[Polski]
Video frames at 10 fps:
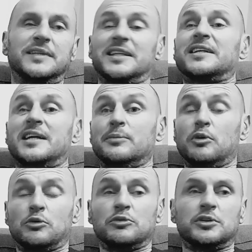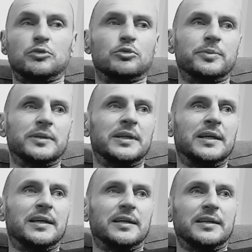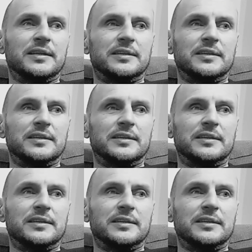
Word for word: dana gra była ogólnie do dupy. E,